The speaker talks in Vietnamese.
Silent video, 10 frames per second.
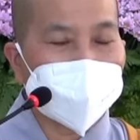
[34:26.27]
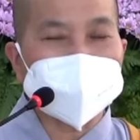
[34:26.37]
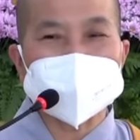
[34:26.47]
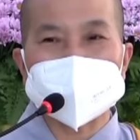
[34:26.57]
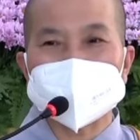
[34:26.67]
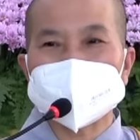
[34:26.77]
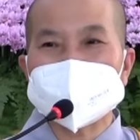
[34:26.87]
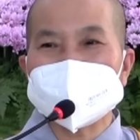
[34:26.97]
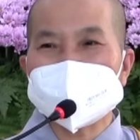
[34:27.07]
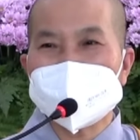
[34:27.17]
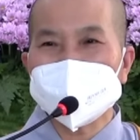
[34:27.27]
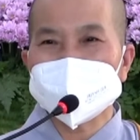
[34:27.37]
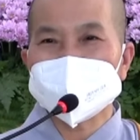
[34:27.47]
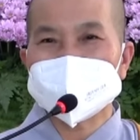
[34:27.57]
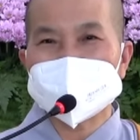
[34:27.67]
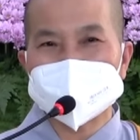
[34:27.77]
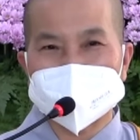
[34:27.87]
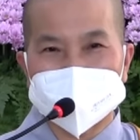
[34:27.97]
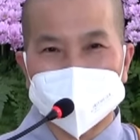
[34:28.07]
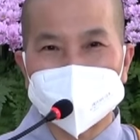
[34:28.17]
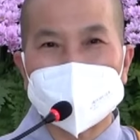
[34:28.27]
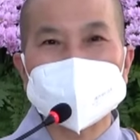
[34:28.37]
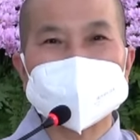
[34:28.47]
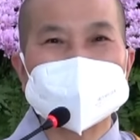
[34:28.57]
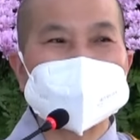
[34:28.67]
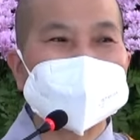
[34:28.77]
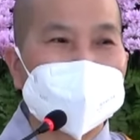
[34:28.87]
Bởi vì tri nhân tri diện bất tri